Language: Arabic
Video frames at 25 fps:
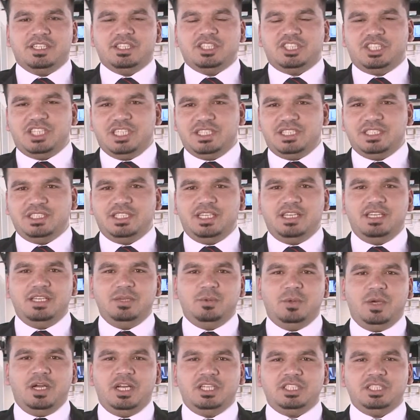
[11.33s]
شدد
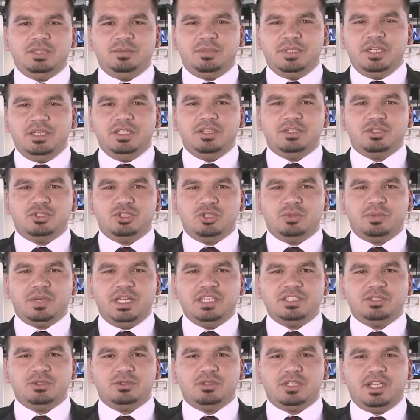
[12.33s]
اللواء جبريل رجوب
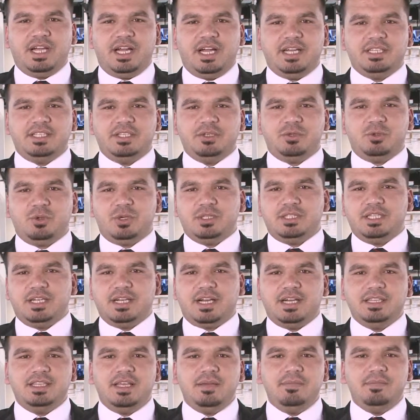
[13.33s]
رئيس اتحاد كرة
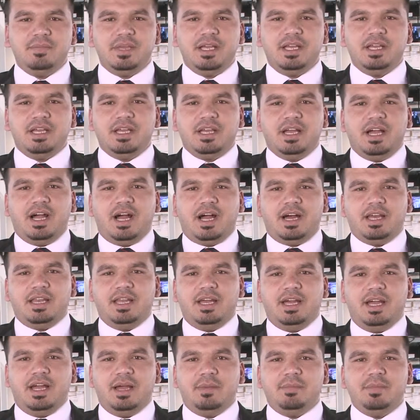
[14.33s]
القدم على
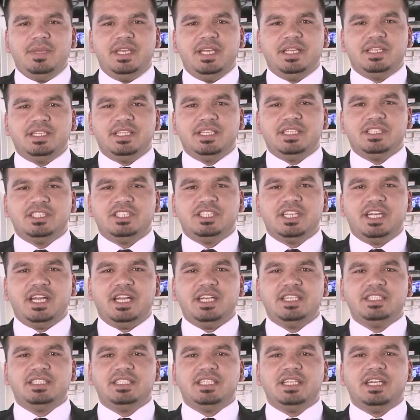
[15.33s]
أهمية
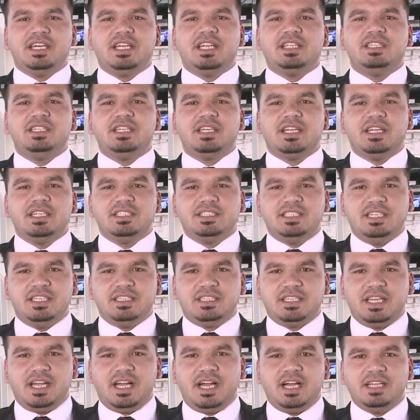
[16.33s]
إنجاح زيارة رئيس
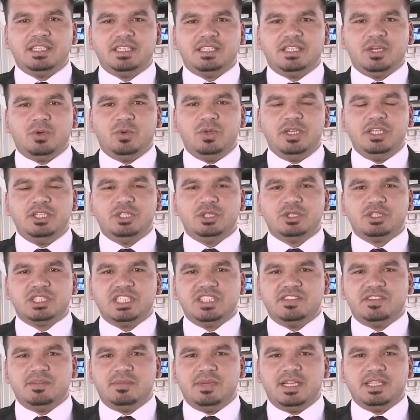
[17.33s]
الاتحاد الدولي
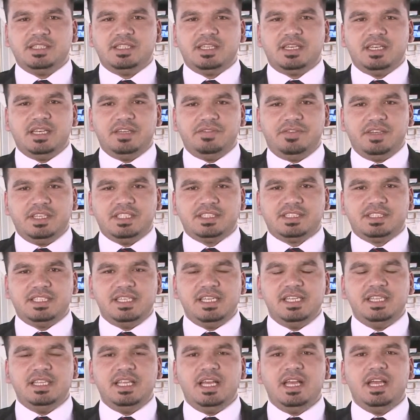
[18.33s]
جوزيف بلاتر
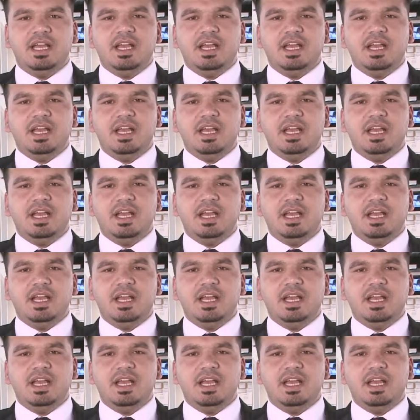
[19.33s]
لفلسطين